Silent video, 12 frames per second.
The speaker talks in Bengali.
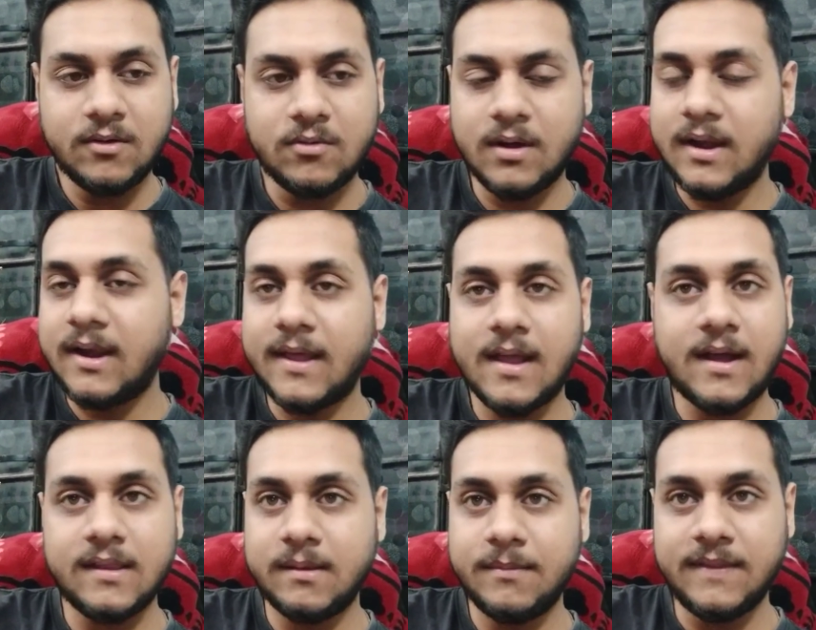ওনার এর আগে
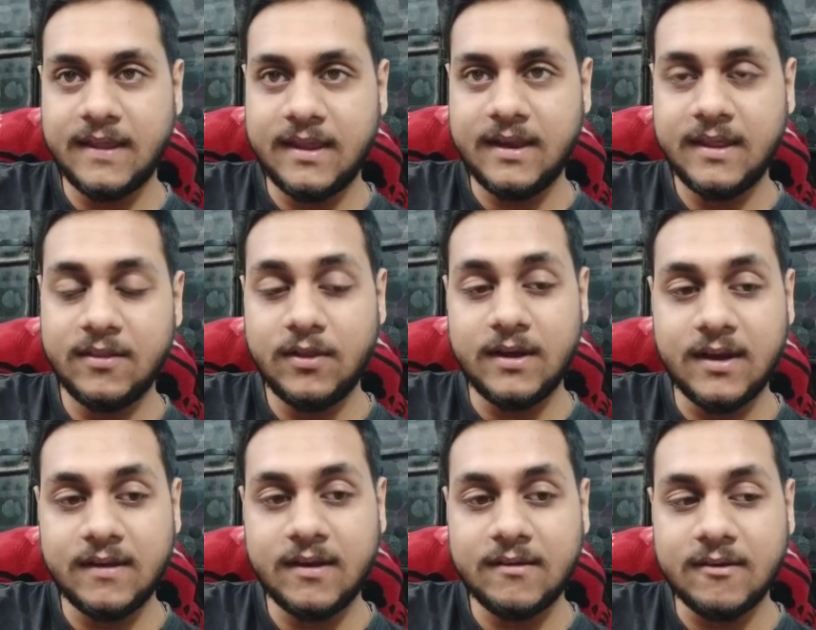কাজ আমি দেখিনি কিন্তু এটা একটা